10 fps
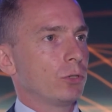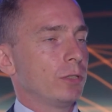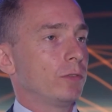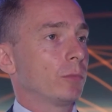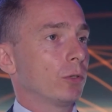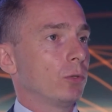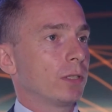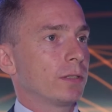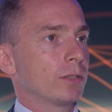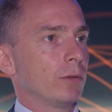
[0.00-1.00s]
czyli w tym roku
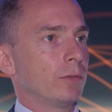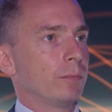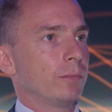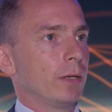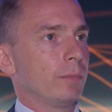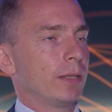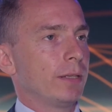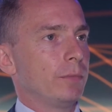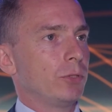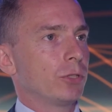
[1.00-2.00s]
kryzysowym, e,
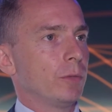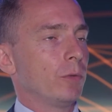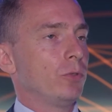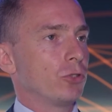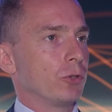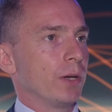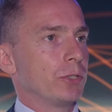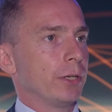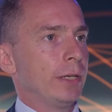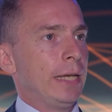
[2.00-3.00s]
pandemicznym, obniżyła
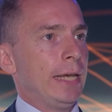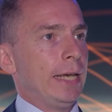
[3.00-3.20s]
się.